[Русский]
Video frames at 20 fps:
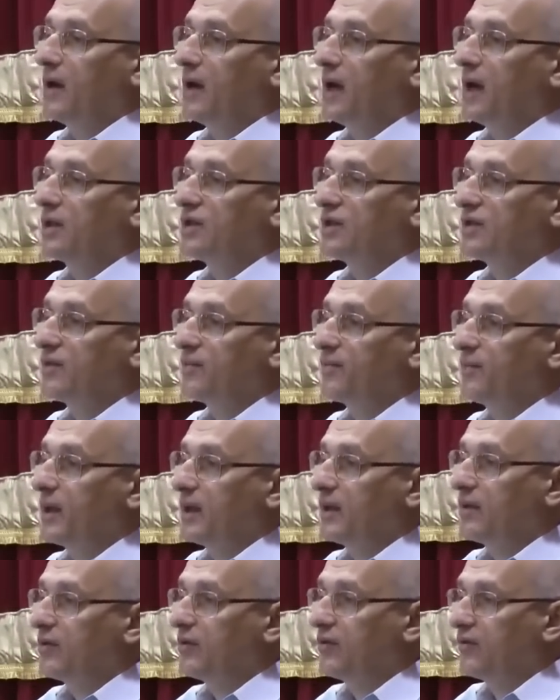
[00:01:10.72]
и качество
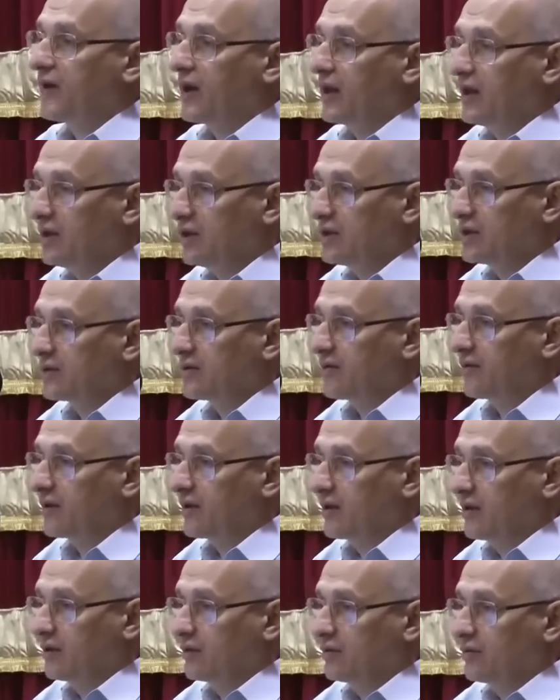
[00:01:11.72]
перейдет в
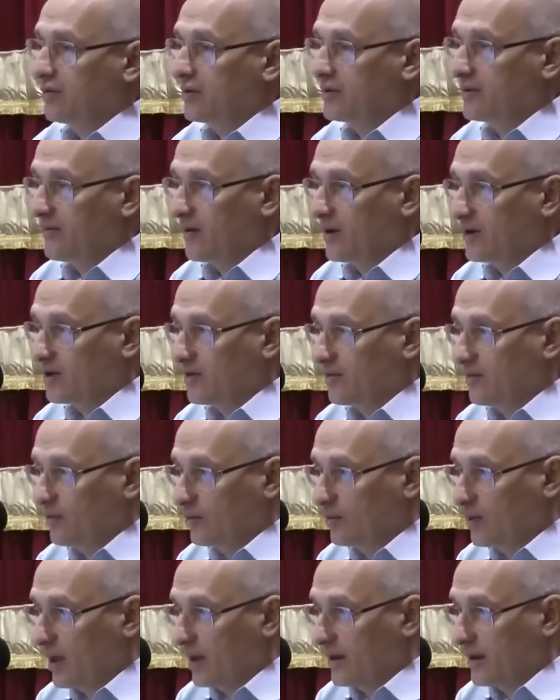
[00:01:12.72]
количество. То есть ваша
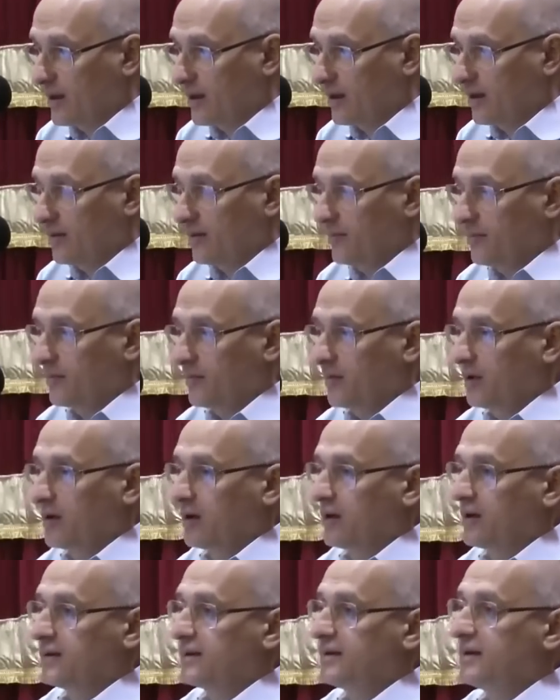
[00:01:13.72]
внутренняя
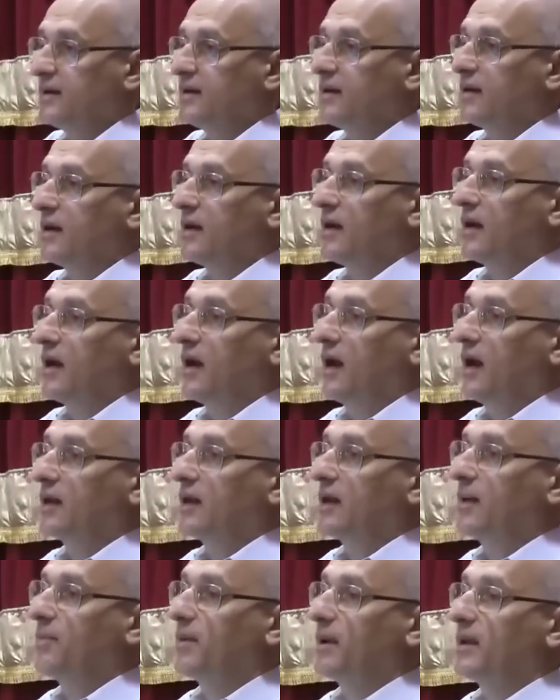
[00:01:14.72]
сила,
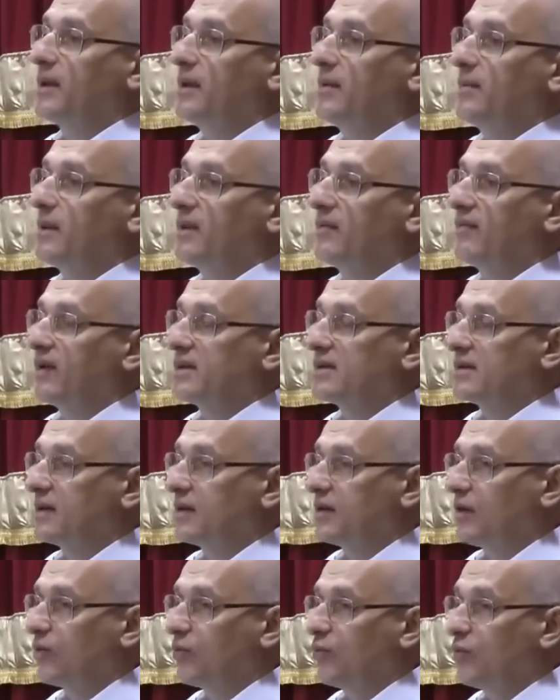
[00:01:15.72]
она поднимет вас
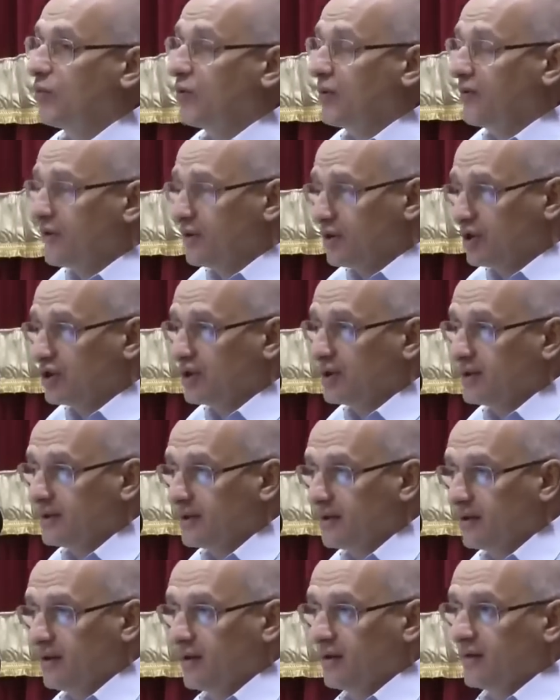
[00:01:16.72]
на другой уровень
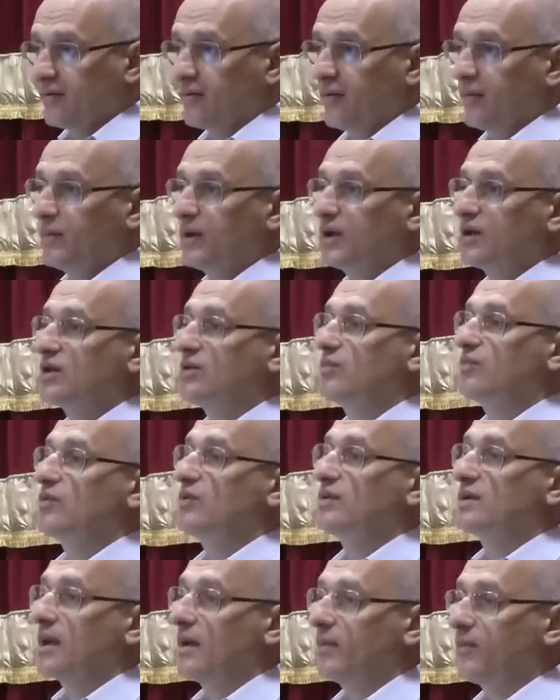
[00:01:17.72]
жизни. Вам легче
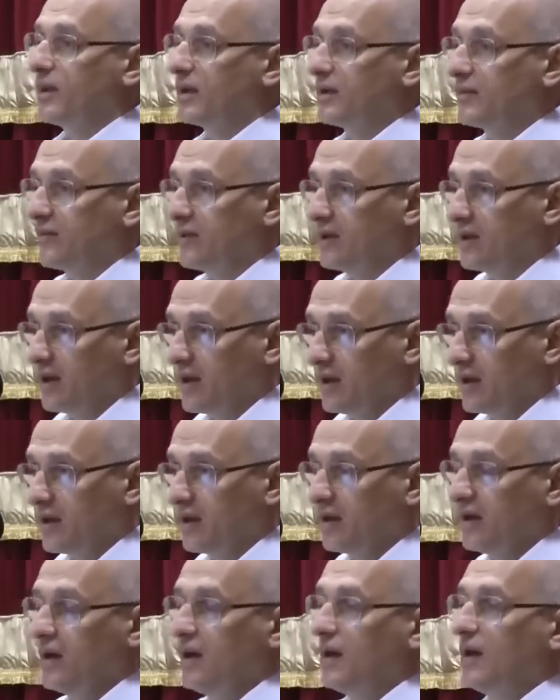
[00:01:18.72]
будет зарабатывать
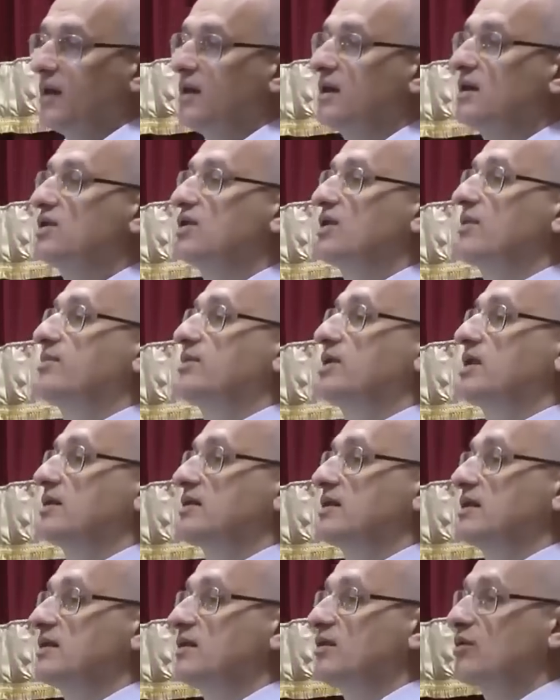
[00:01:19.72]
деньги, легче
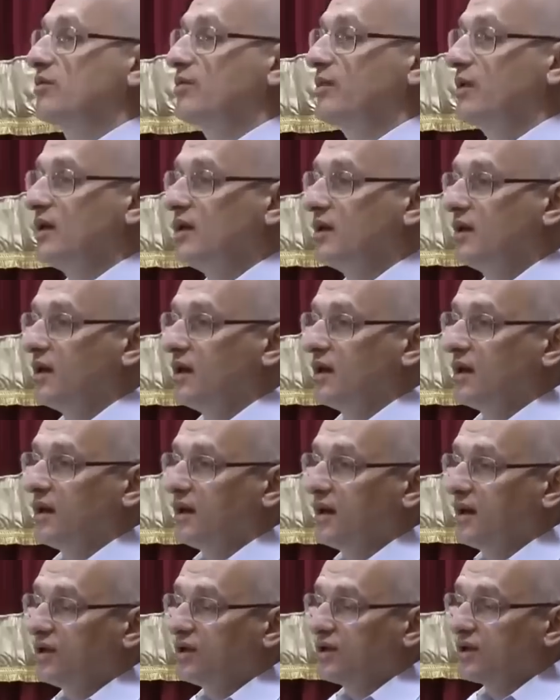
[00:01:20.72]
общаться с людьми,
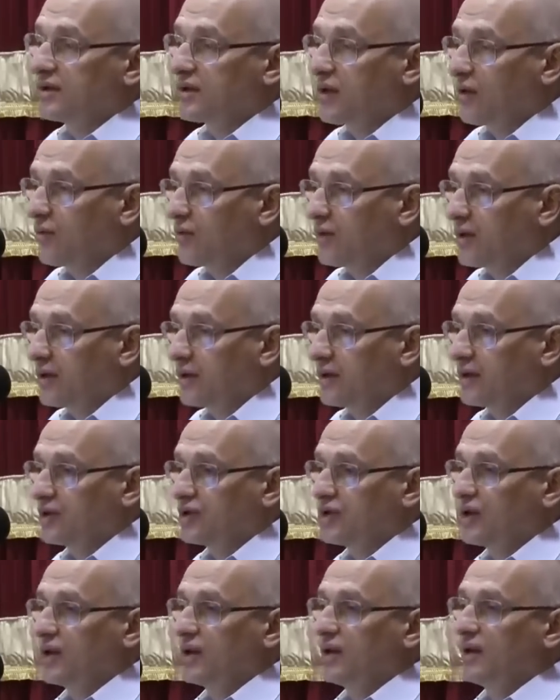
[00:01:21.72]
легче строить
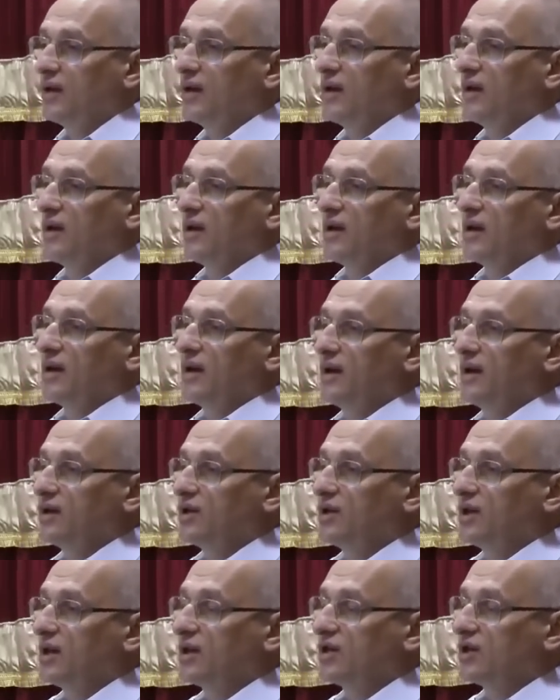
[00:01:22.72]
отношения,
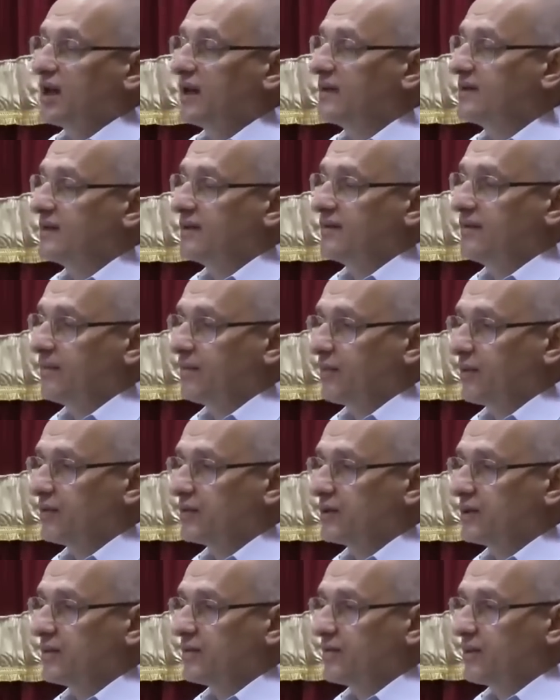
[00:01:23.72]
легче решать все
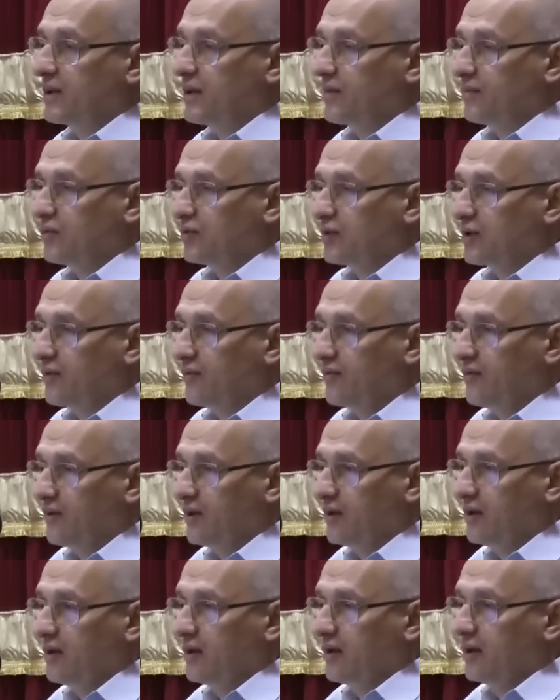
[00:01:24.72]
вопросы, потому что
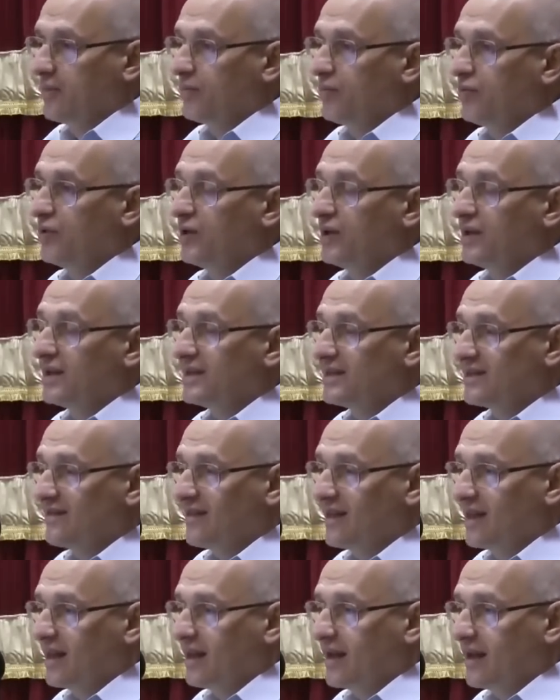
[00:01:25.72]
вы будете
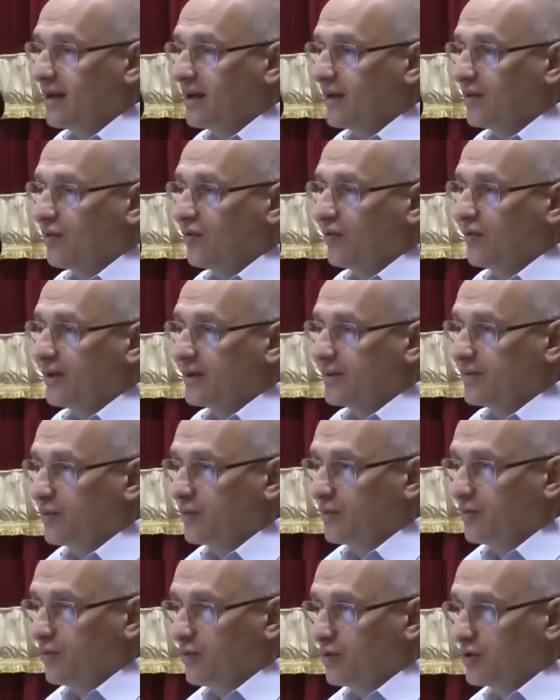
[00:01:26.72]
светлее, у вас
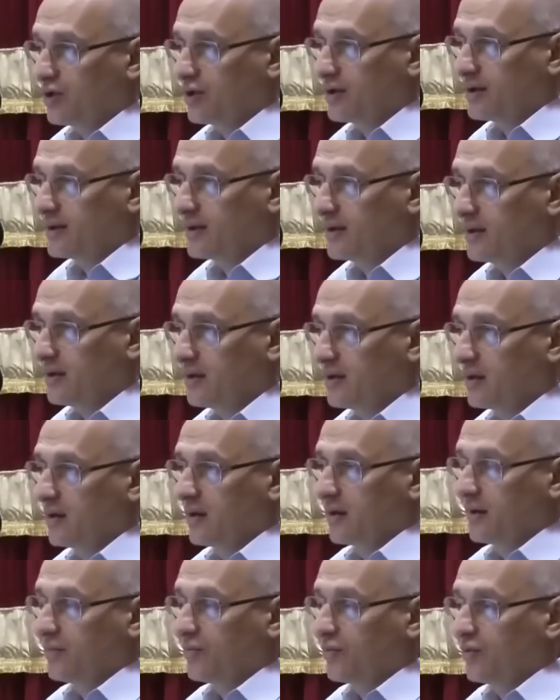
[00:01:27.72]
будет больше сил,
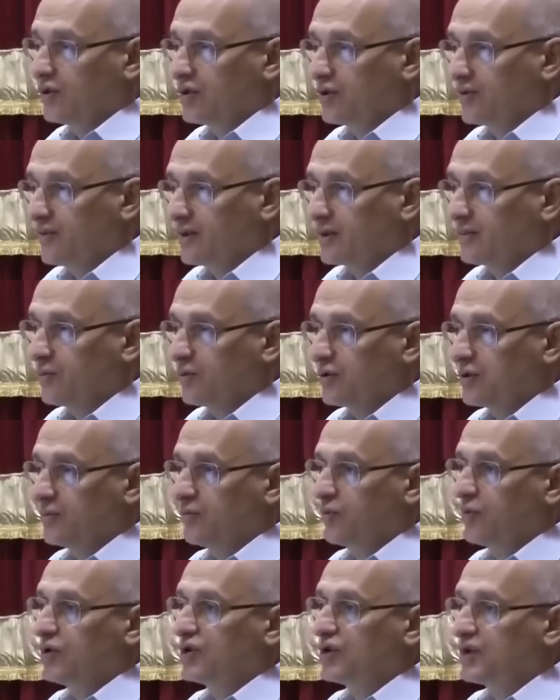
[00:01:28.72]
больше
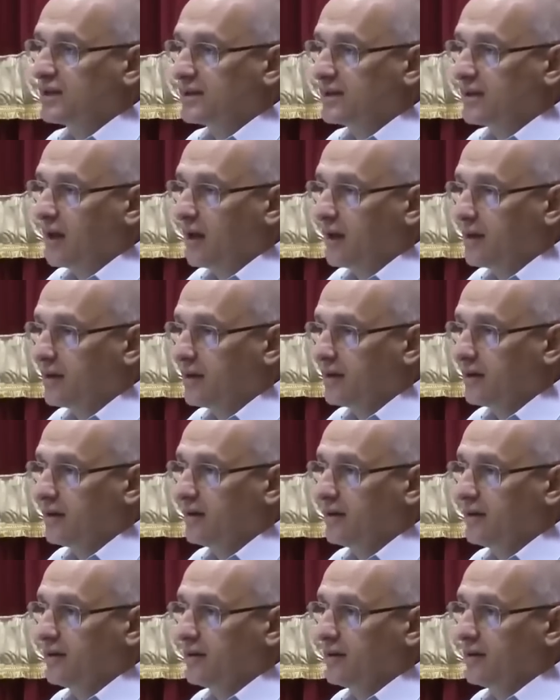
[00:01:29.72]
возможностей, больше знания,
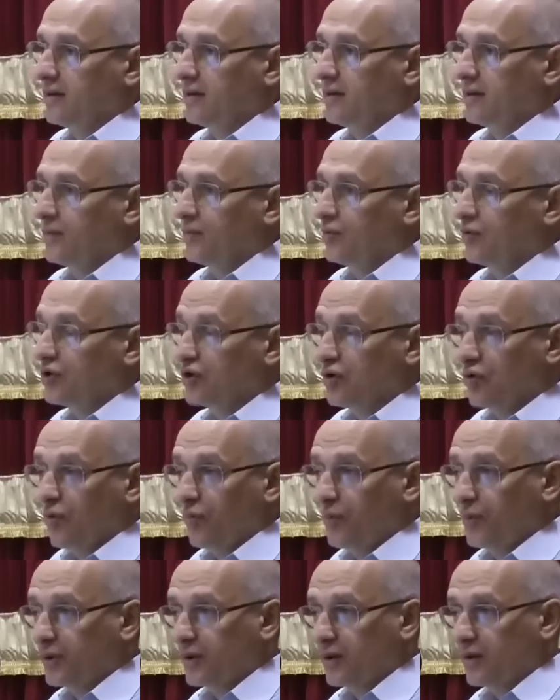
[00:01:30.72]
больше
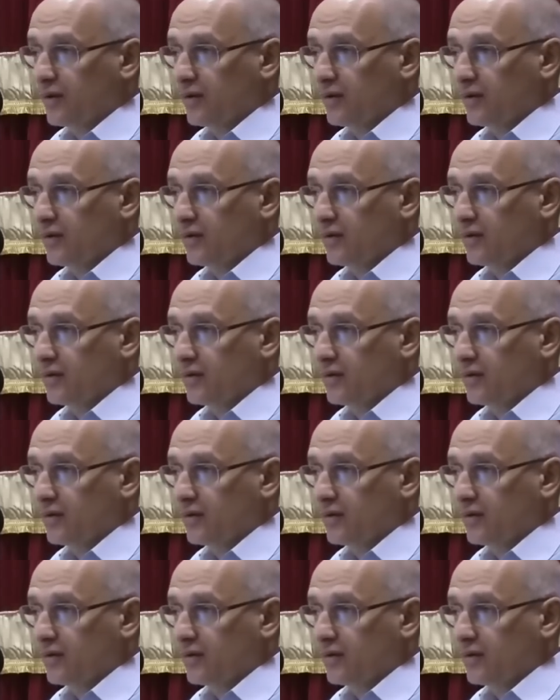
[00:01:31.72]
опыта.